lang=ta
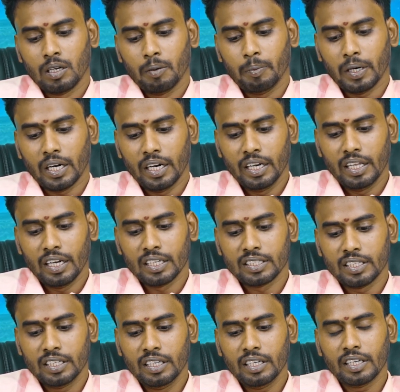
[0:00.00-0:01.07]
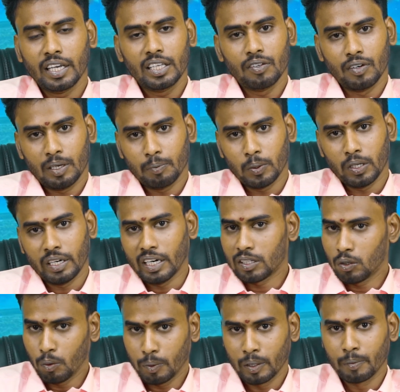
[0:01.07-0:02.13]
இப்போ கன்னிராசிக்கு கேது வரப்போகிறார்
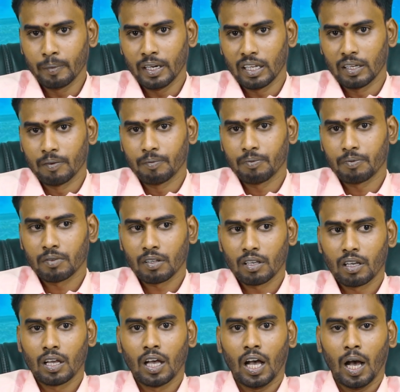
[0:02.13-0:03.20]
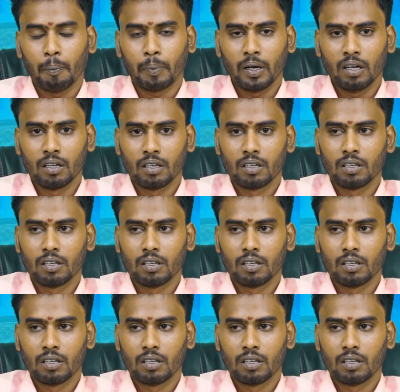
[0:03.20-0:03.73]
அக்டோபருக்கு மேலே அப்போ